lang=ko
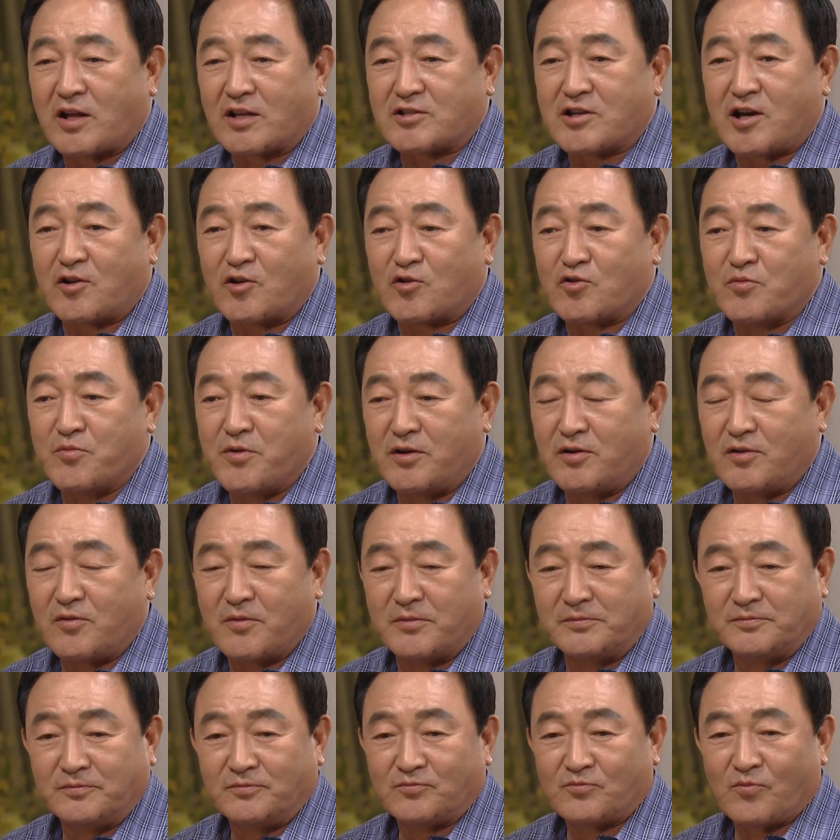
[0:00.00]
차려주면은
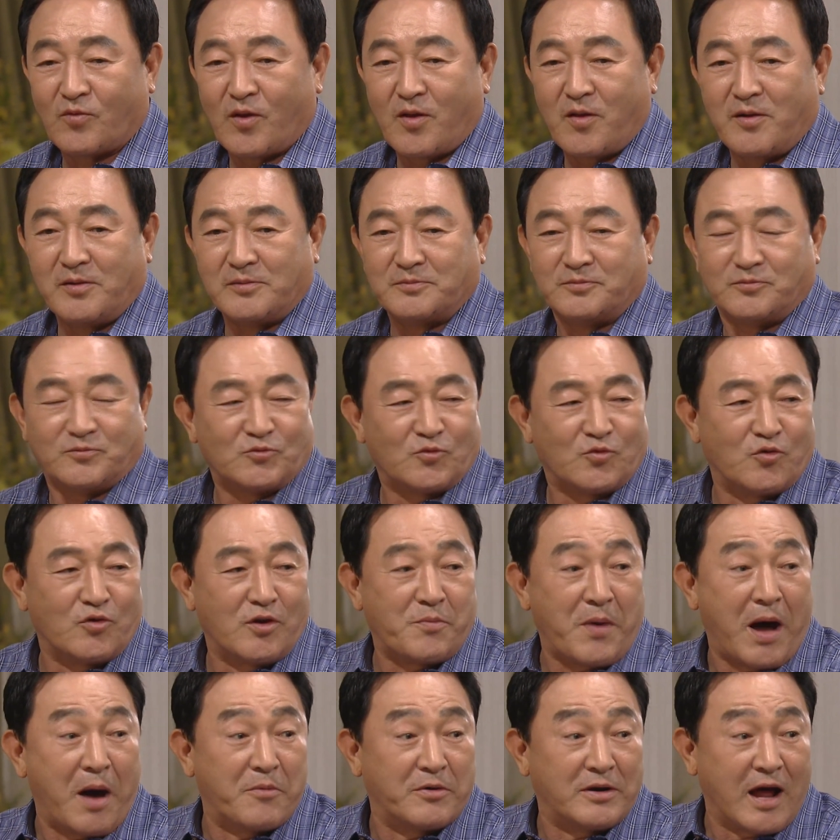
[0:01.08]
둘이
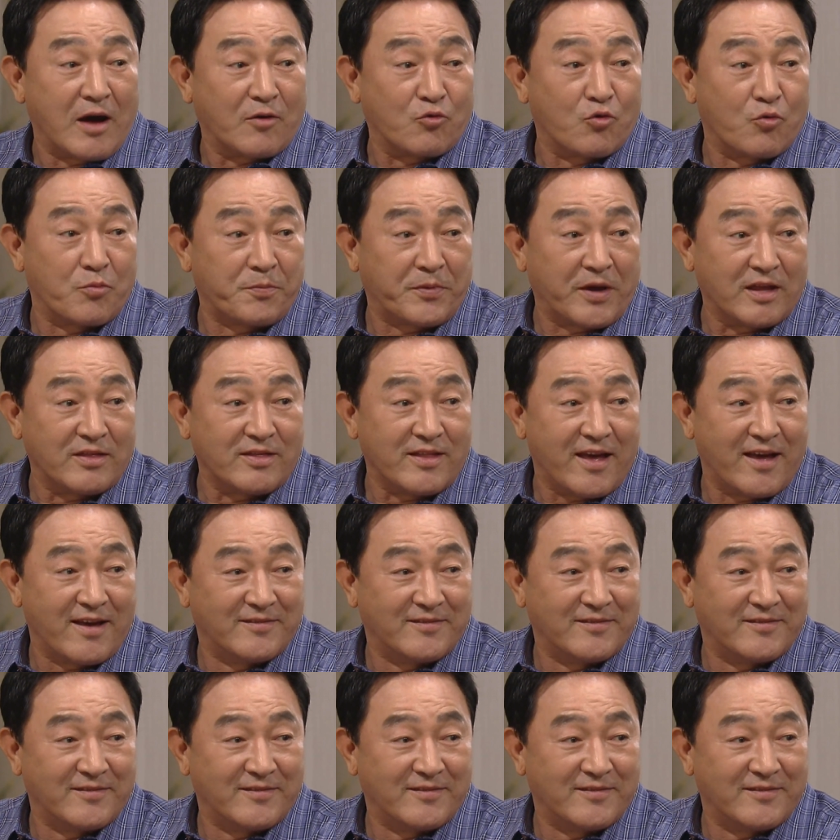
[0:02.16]
밥은 안 굶겠네.